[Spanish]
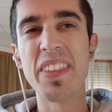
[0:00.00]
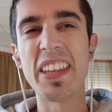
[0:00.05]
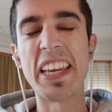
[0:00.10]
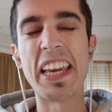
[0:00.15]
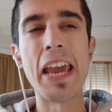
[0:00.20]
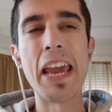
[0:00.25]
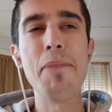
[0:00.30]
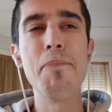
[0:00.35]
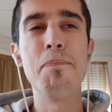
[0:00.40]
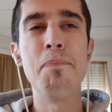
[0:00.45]

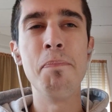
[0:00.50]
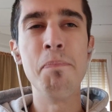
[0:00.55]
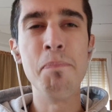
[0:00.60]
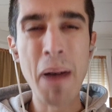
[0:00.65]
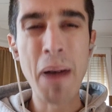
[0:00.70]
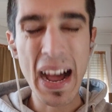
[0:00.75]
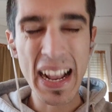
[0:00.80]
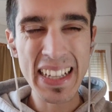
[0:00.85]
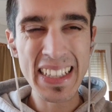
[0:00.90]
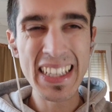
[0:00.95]
Qué
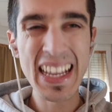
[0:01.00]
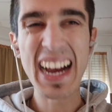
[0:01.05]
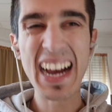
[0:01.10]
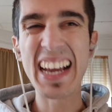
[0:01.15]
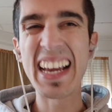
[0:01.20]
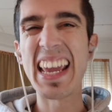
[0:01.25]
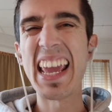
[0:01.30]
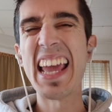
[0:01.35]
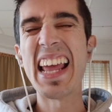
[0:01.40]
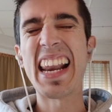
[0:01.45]
banda,
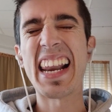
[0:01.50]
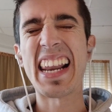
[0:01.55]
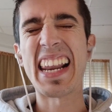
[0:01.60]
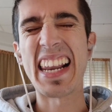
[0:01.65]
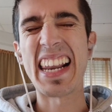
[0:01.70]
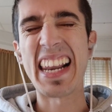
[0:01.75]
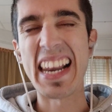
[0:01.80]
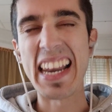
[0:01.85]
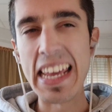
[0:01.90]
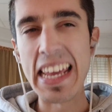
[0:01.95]
qué
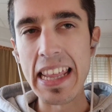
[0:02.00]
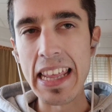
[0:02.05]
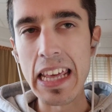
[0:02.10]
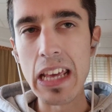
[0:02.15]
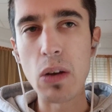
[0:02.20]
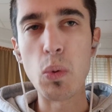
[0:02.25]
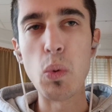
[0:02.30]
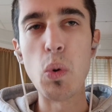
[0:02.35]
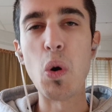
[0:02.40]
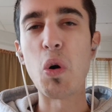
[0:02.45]

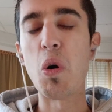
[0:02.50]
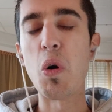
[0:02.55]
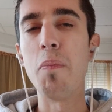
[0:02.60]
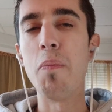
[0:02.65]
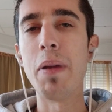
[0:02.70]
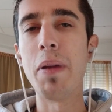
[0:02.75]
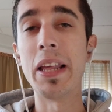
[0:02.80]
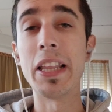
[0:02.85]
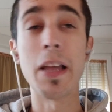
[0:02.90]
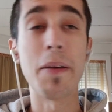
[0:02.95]
ridículo
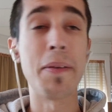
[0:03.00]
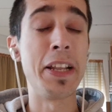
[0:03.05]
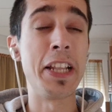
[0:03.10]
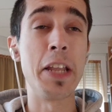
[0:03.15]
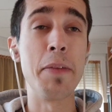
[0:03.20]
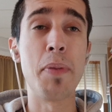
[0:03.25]
completamente.